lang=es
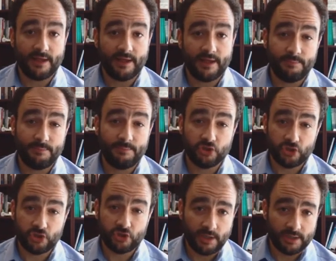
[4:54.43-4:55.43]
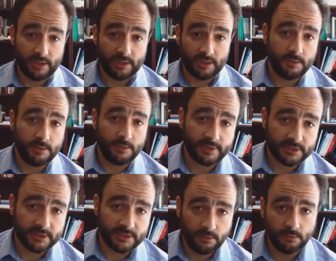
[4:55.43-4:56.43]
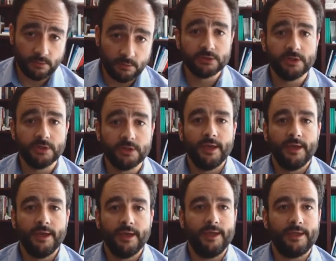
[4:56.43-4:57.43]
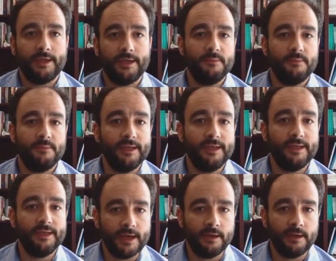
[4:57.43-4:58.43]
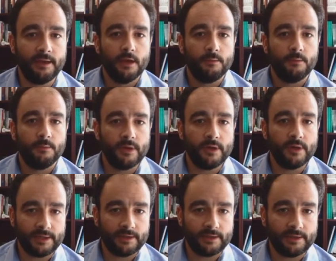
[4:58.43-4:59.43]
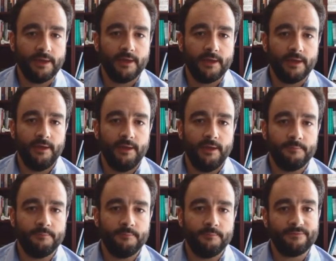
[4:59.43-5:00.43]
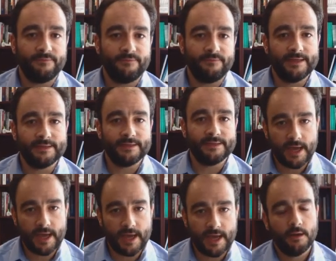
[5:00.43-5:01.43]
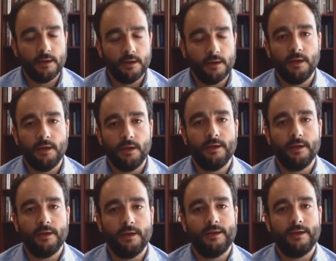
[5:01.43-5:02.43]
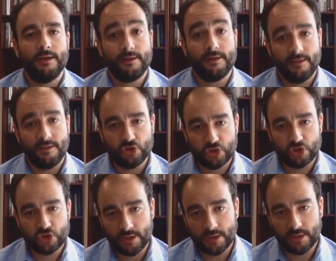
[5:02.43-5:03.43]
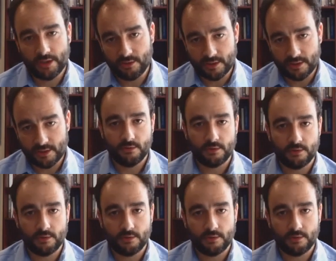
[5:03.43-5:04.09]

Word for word: para disposición de distintos tipos de residuos que permitirían, por una parte, financiar la disposición de estos